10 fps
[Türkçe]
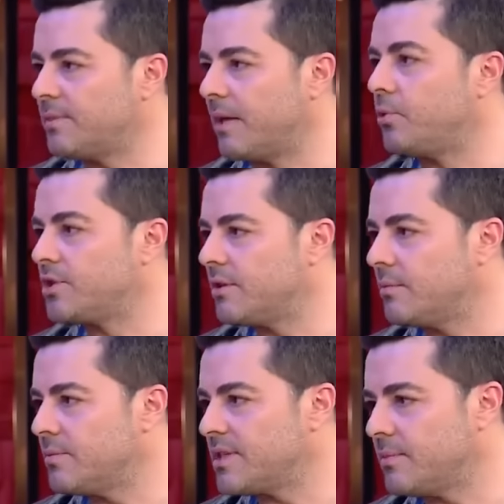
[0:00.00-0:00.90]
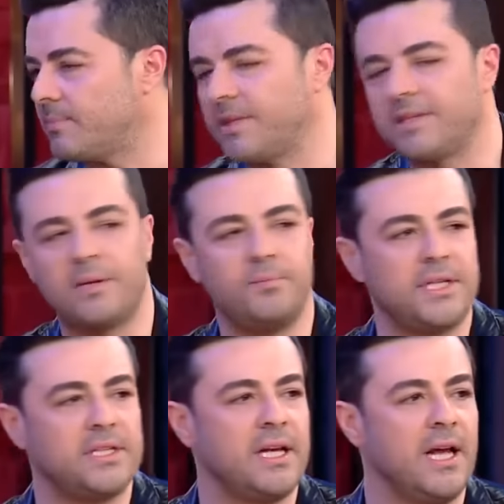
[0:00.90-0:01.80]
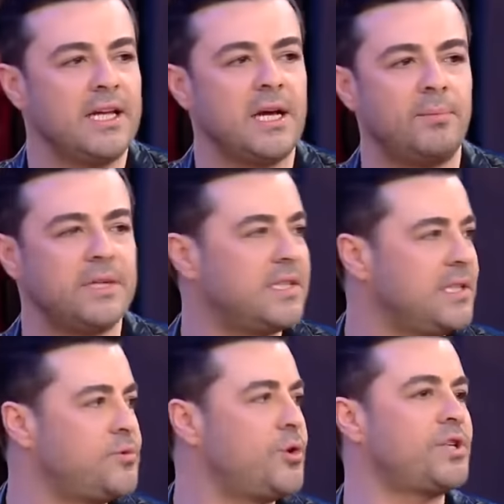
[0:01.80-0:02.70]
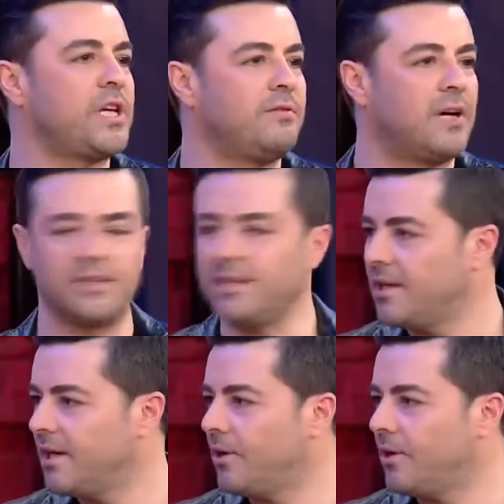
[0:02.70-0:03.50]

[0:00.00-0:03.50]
Yani bocalamamın sebeplerinden biri de yapmak istediğim çok şey vardı.